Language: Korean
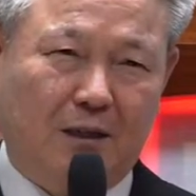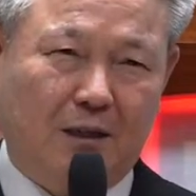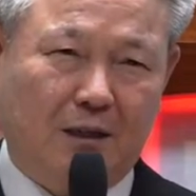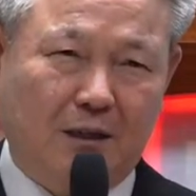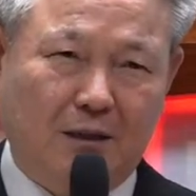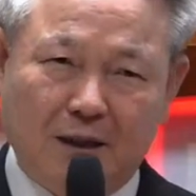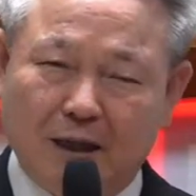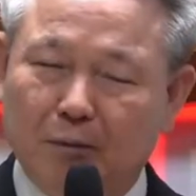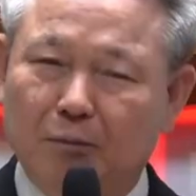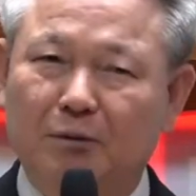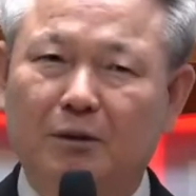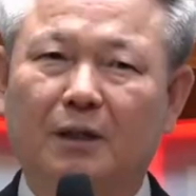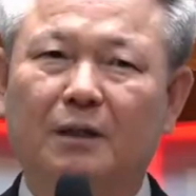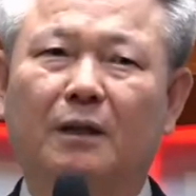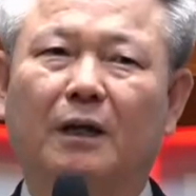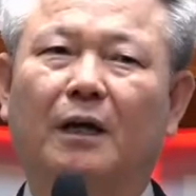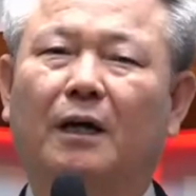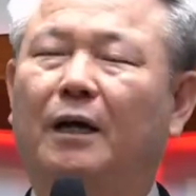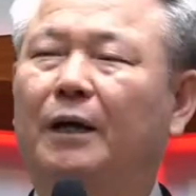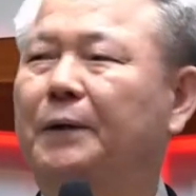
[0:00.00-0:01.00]
나보다
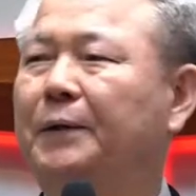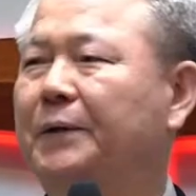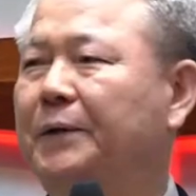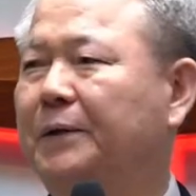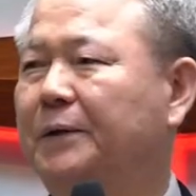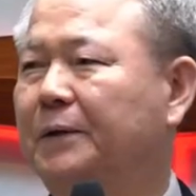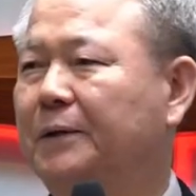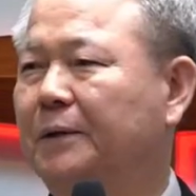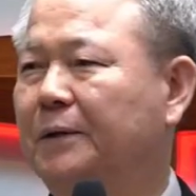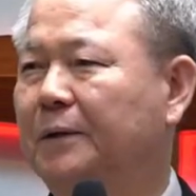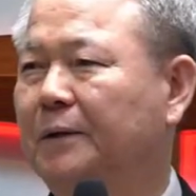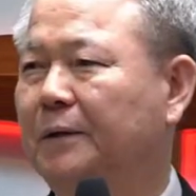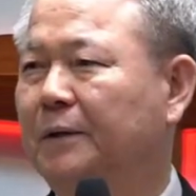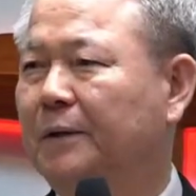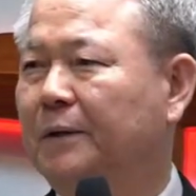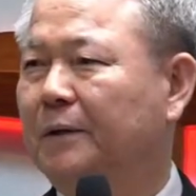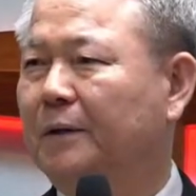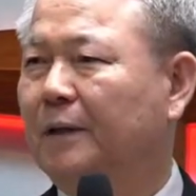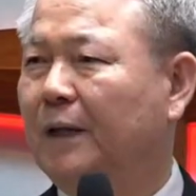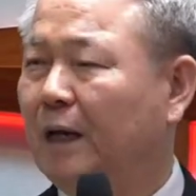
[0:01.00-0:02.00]
나아요.
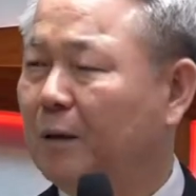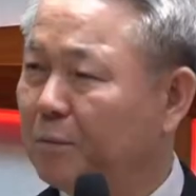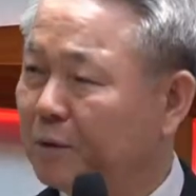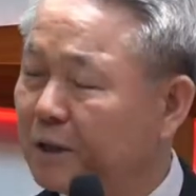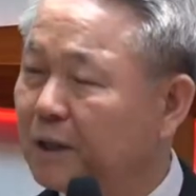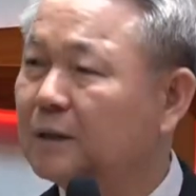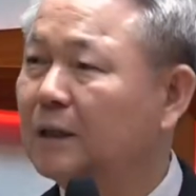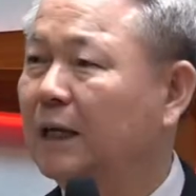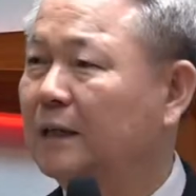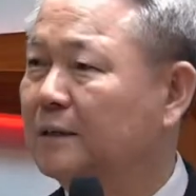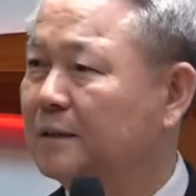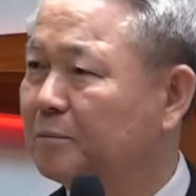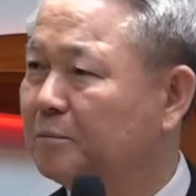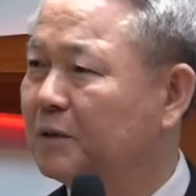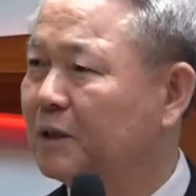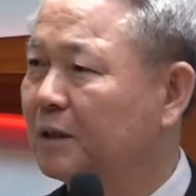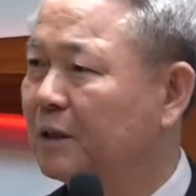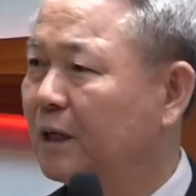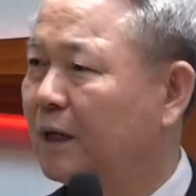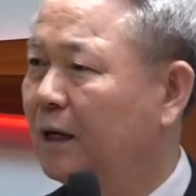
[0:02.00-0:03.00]
나보다
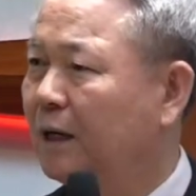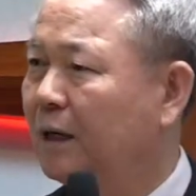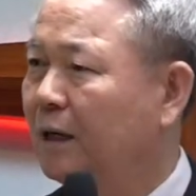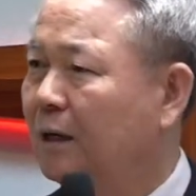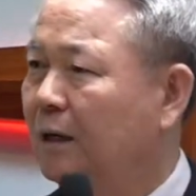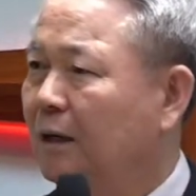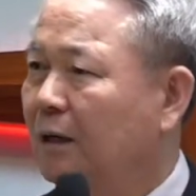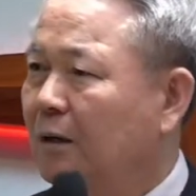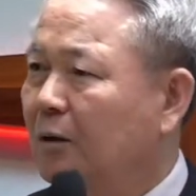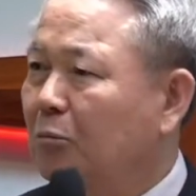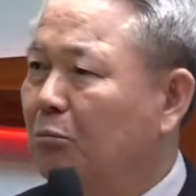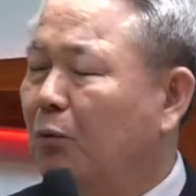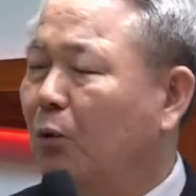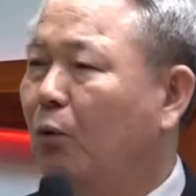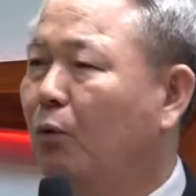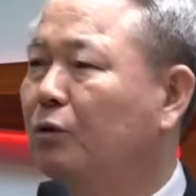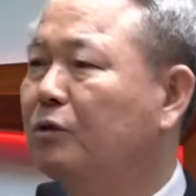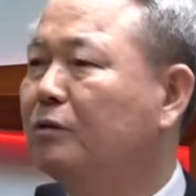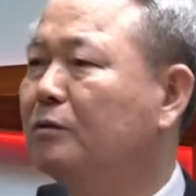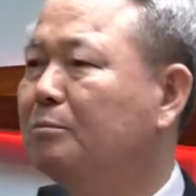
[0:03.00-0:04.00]
낫습니다.
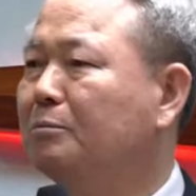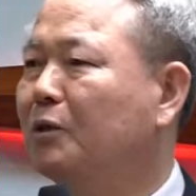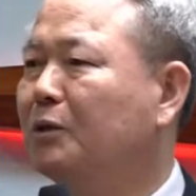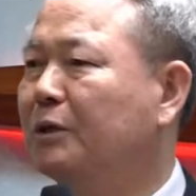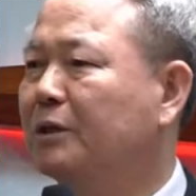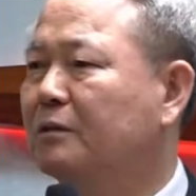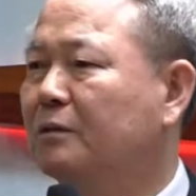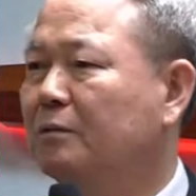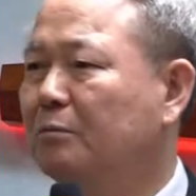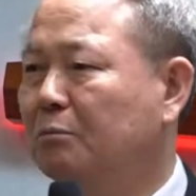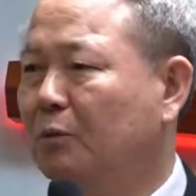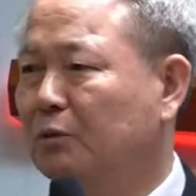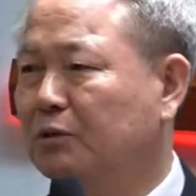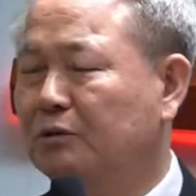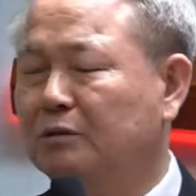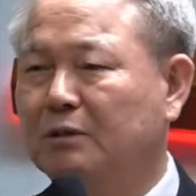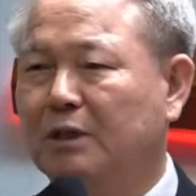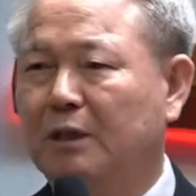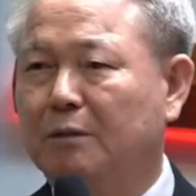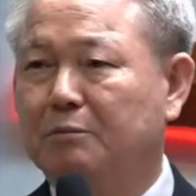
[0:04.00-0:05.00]
모든 면에서
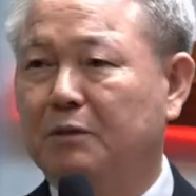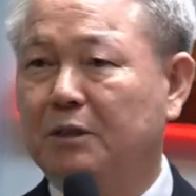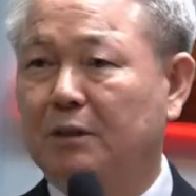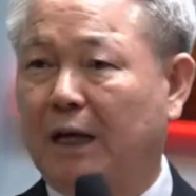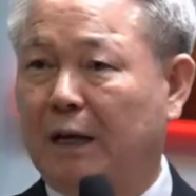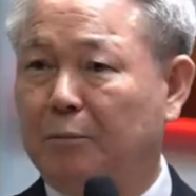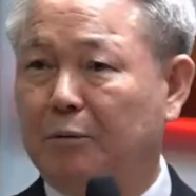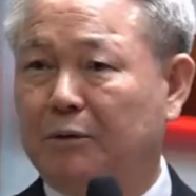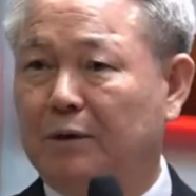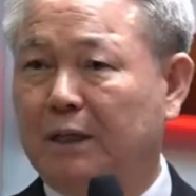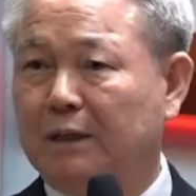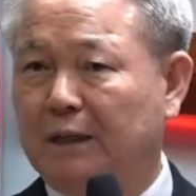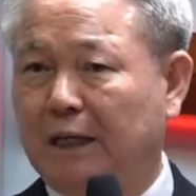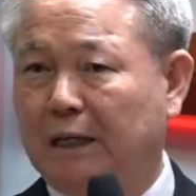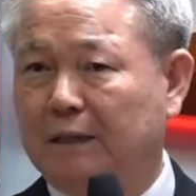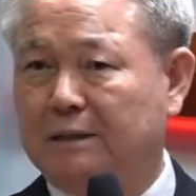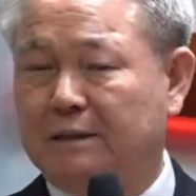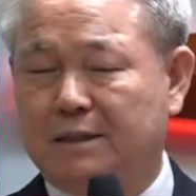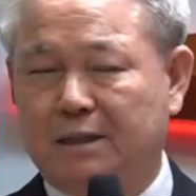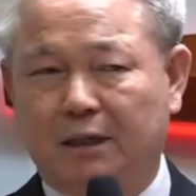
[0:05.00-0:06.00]
모든 사람들이 나보다
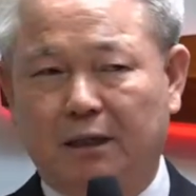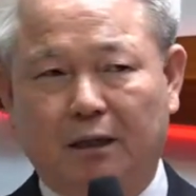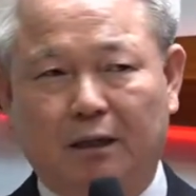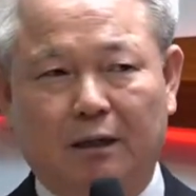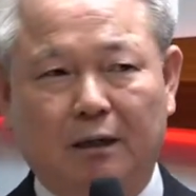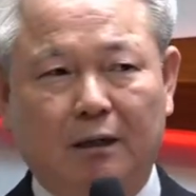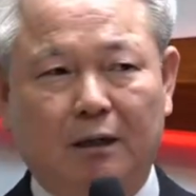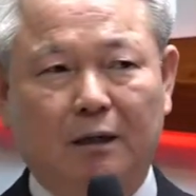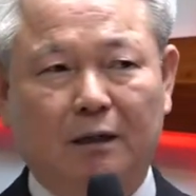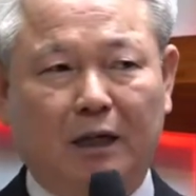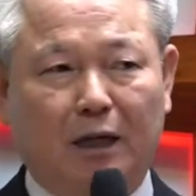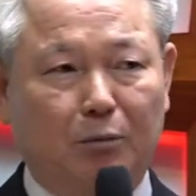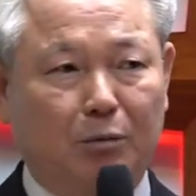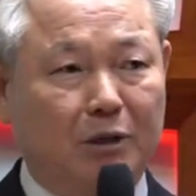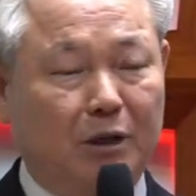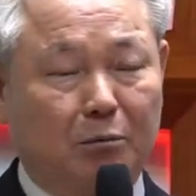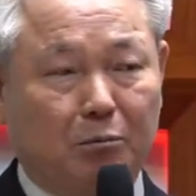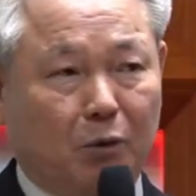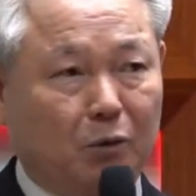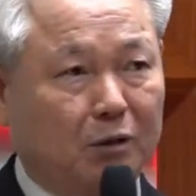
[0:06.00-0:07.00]
낫지
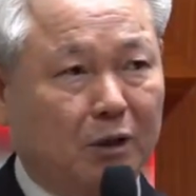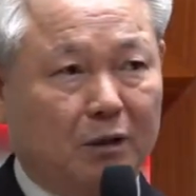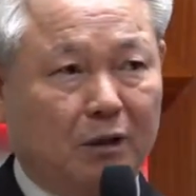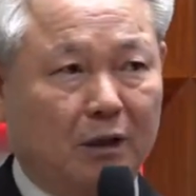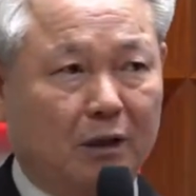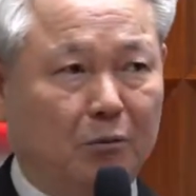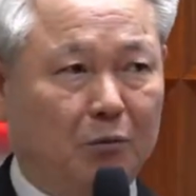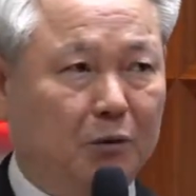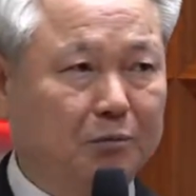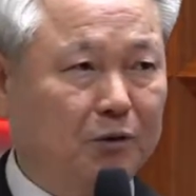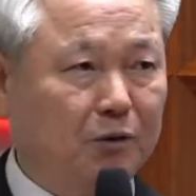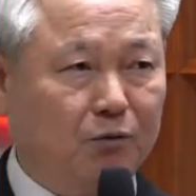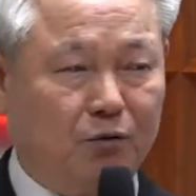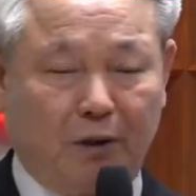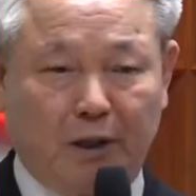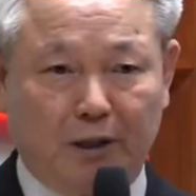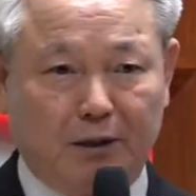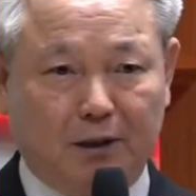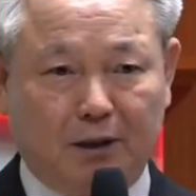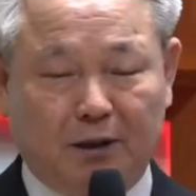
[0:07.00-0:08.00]
나보다 못한 사람 없고
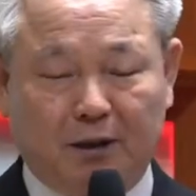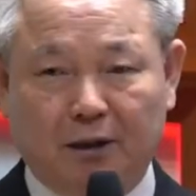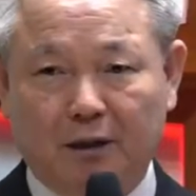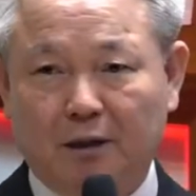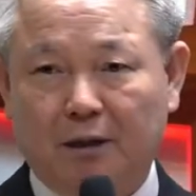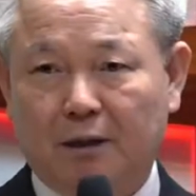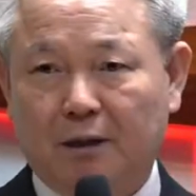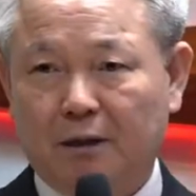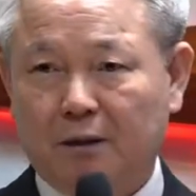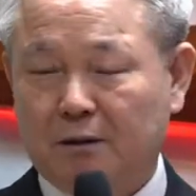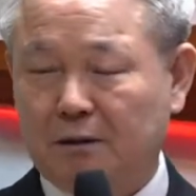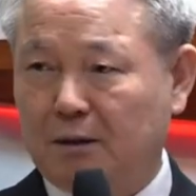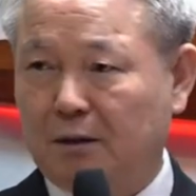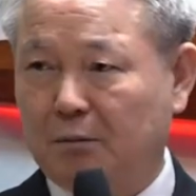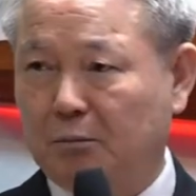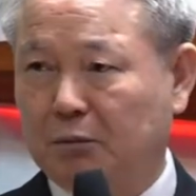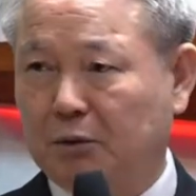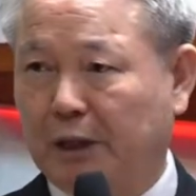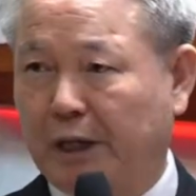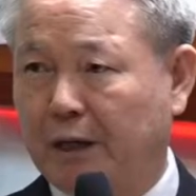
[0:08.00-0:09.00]
괜히
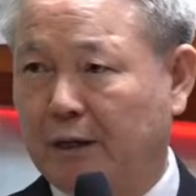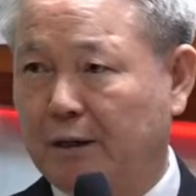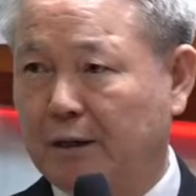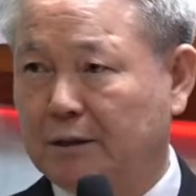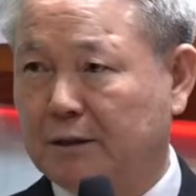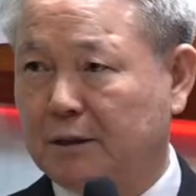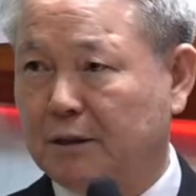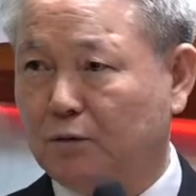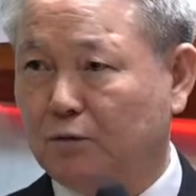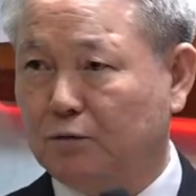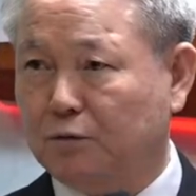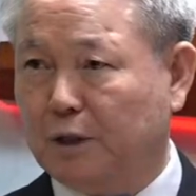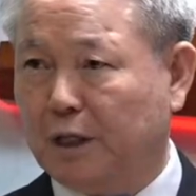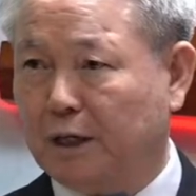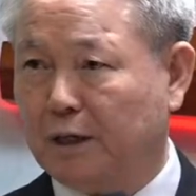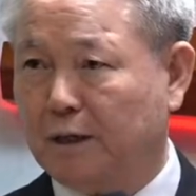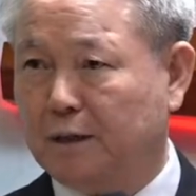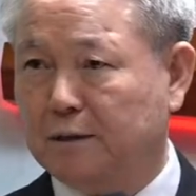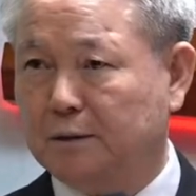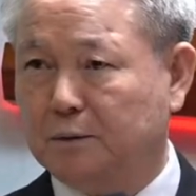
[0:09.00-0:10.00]
그냥 내가 기준이
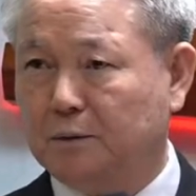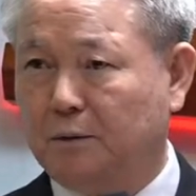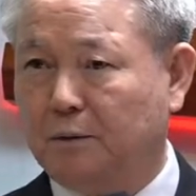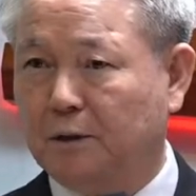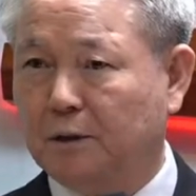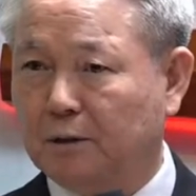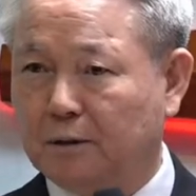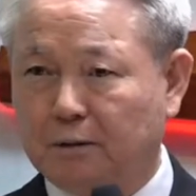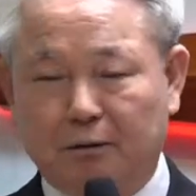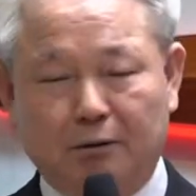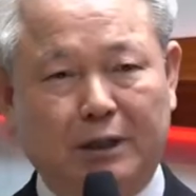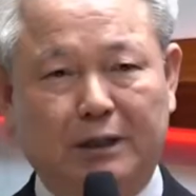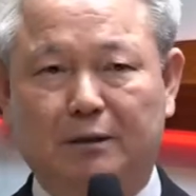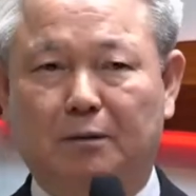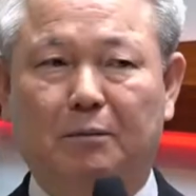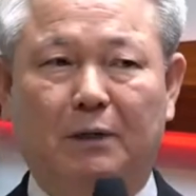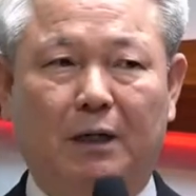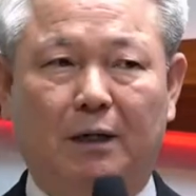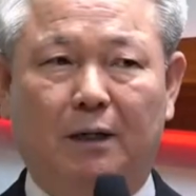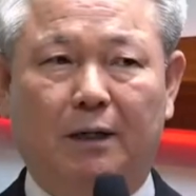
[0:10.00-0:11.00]
돼가지고 그런 거 하지
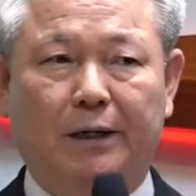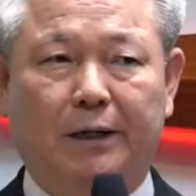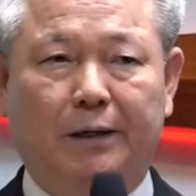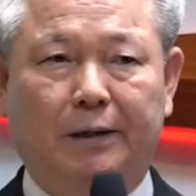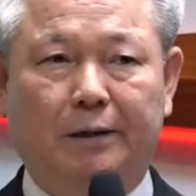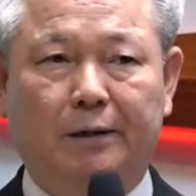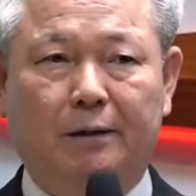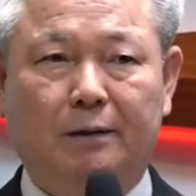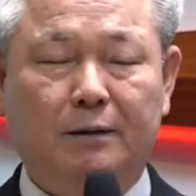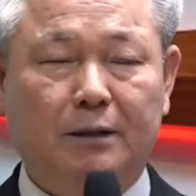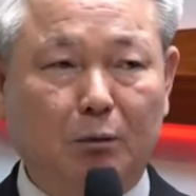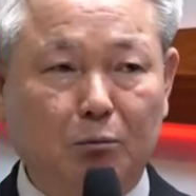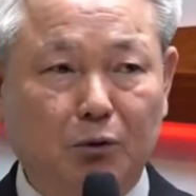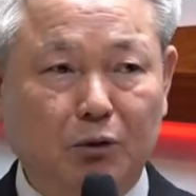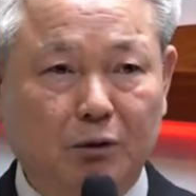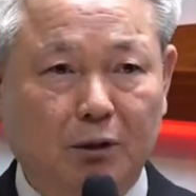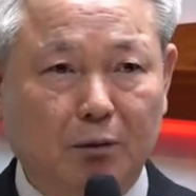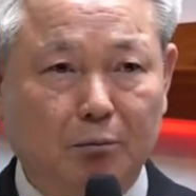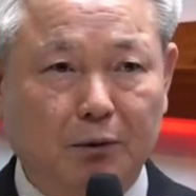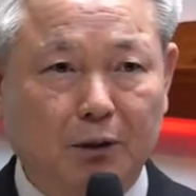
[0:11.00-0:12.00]
말라요.
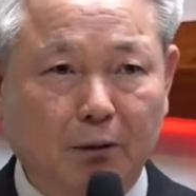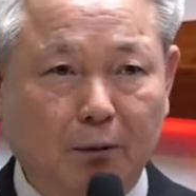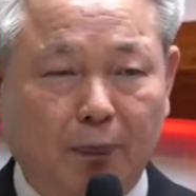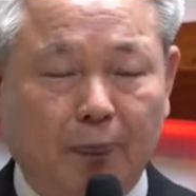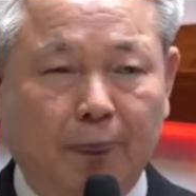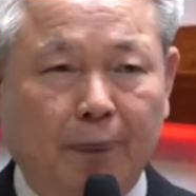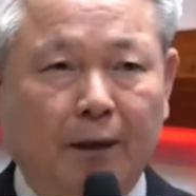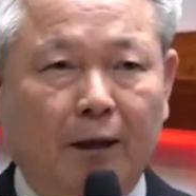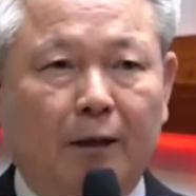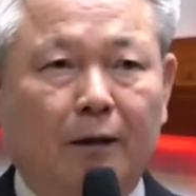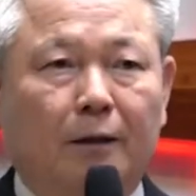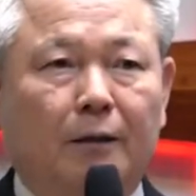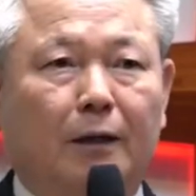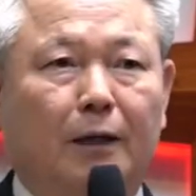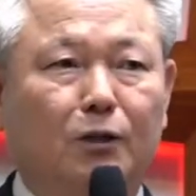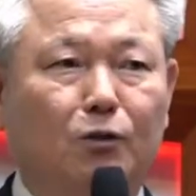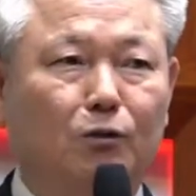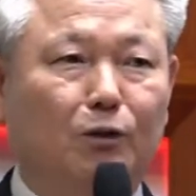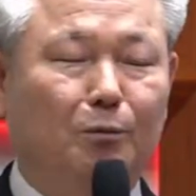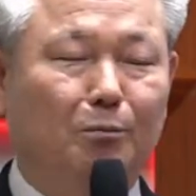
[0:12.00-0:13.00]
잘못하면
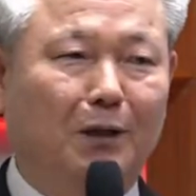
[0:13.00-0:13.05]
예수님